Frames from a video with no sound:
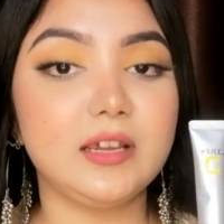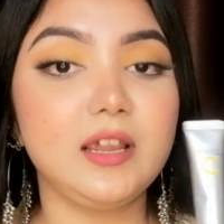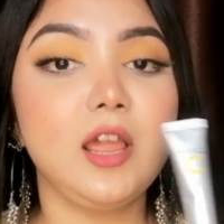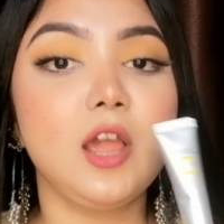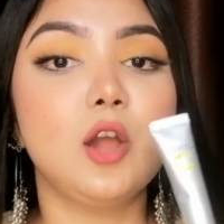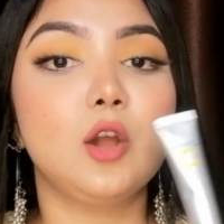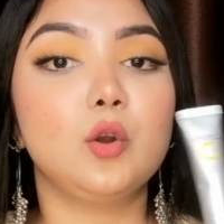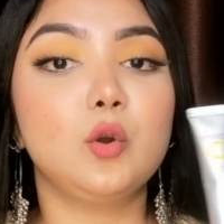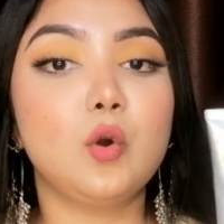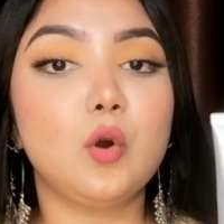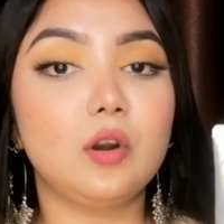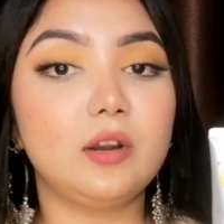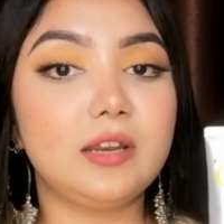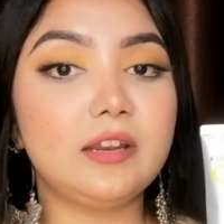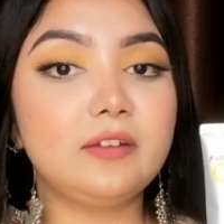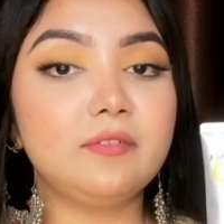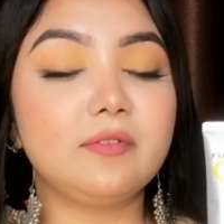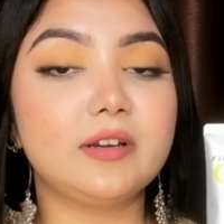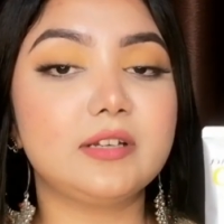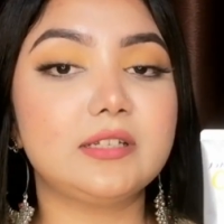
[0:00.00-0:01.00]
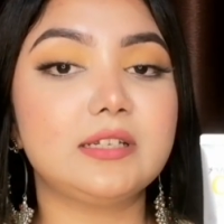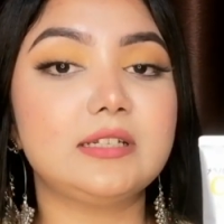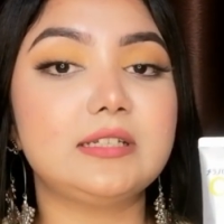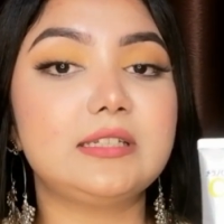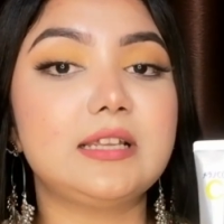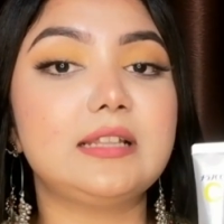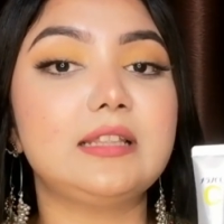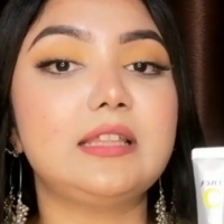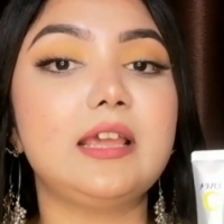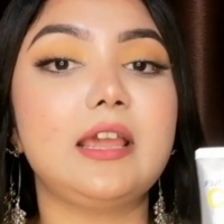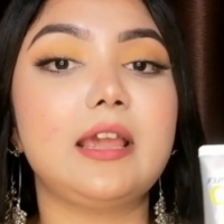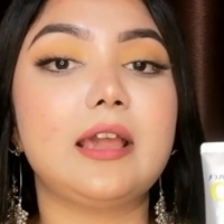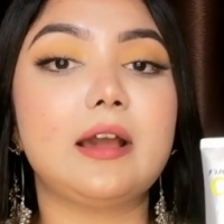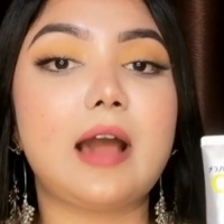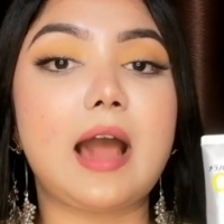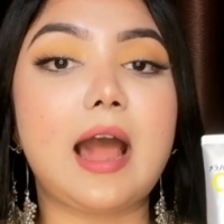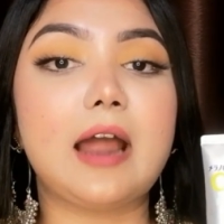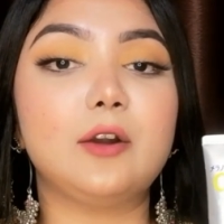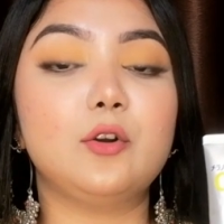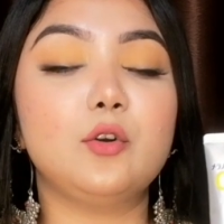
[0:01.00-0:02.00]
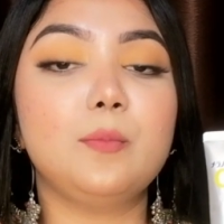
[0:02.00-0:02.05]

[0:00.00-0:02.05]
গোল্ডেন ভার্সনটাতে আরও